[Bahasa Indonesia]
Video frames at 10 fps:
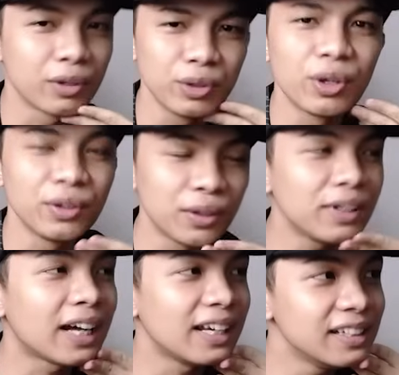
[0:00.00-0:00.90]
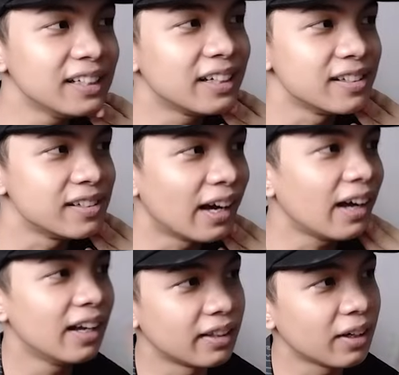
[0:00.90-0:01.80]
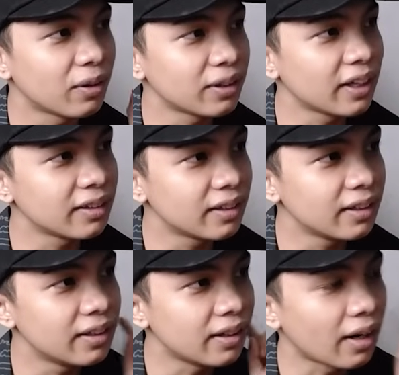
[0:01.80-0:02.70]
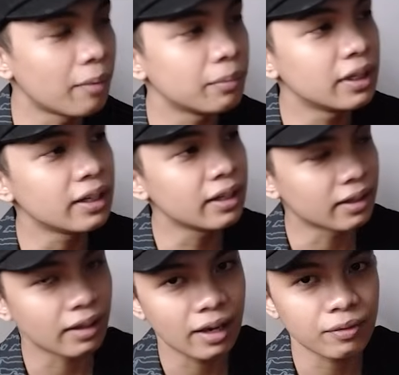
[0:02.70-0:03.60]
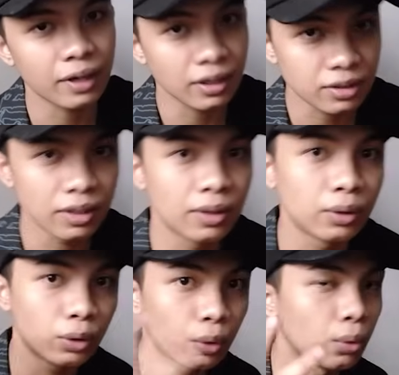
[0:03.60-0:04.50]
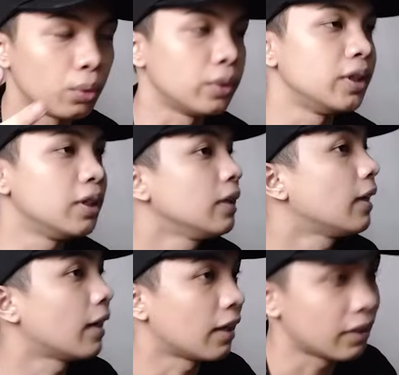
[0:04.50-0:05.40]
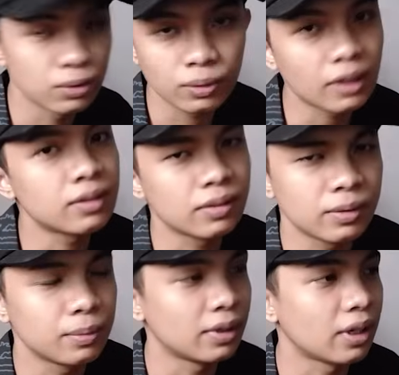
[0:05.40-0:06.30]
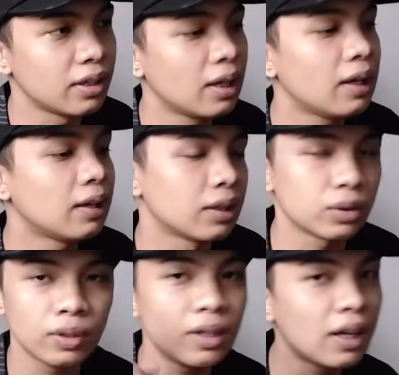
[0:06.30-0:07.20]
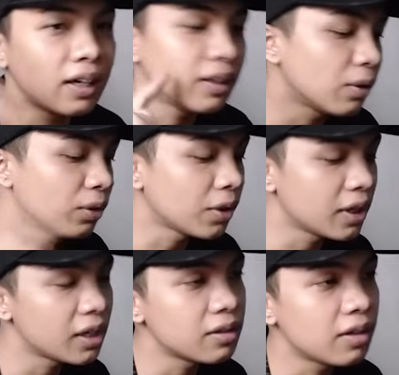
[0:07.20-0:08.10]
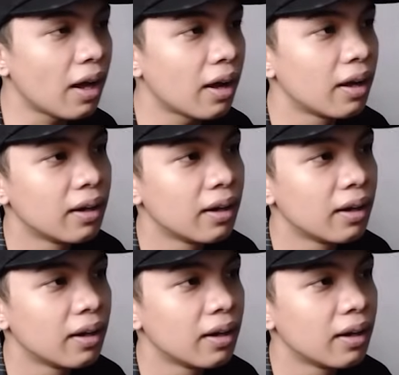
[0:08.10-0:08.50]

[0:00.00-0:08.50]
aku nonton kali ini guys ya. Attack on Titan The Rumbling in Live Action 2. Jadi ini kayak lanjutan sih sebenarnya. Langsung aja lah kita nonton ya guys ya.